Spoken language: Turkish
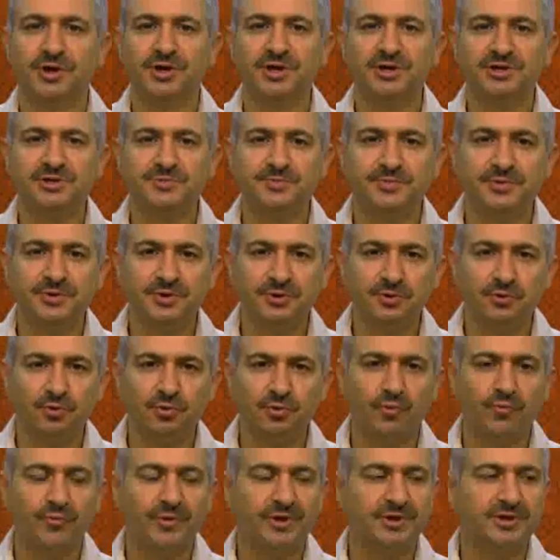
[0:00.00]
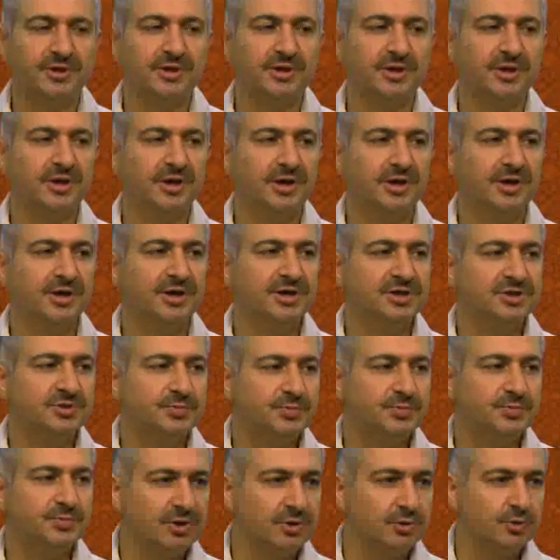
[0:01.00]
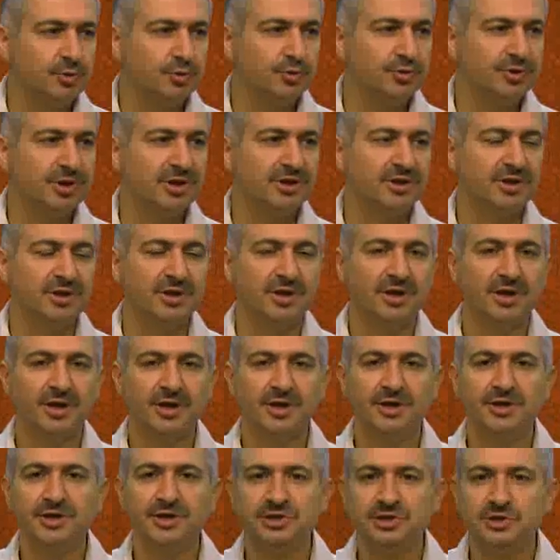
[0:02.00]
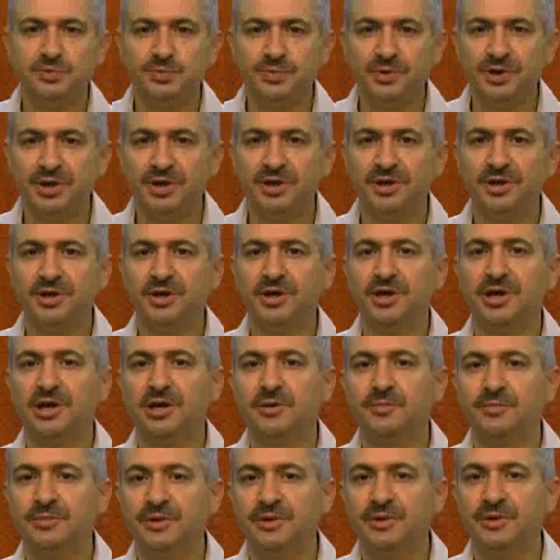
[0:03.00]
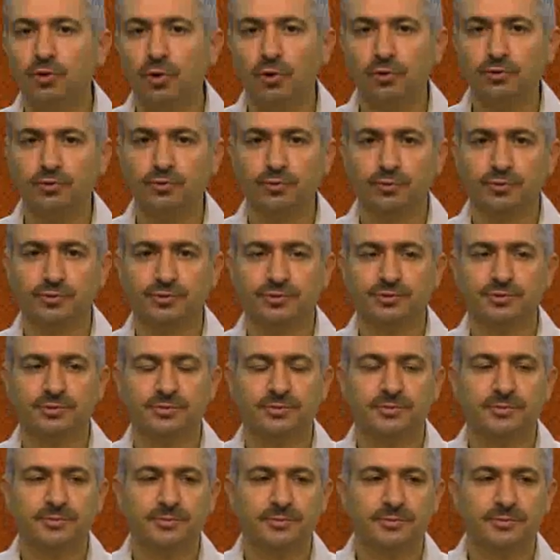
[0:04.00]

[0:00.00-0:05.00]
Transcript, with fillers: hiçbir kuvveti, hiçbir kudreti, hiçbir ilmi yoktur.